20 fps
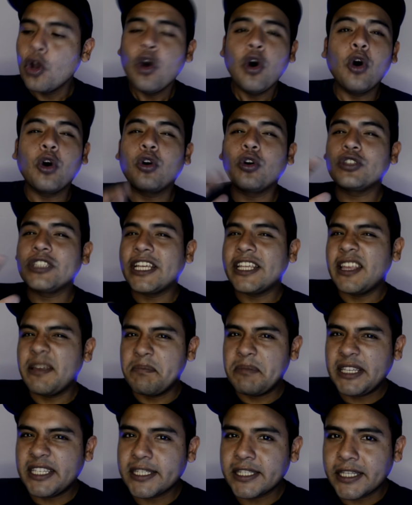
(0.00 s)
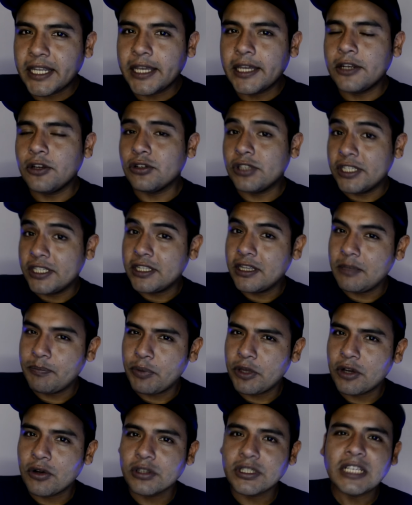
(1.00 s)
o cosas de misterios, ese
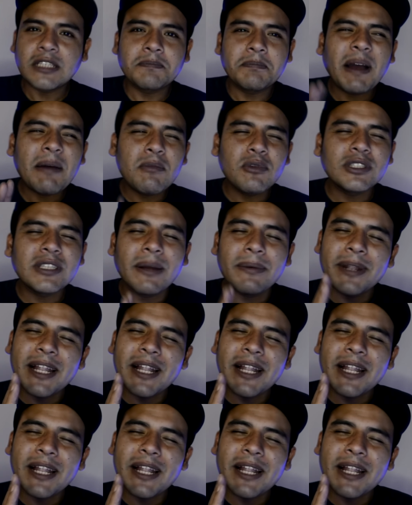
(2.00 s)
tipo de cosas, vamos a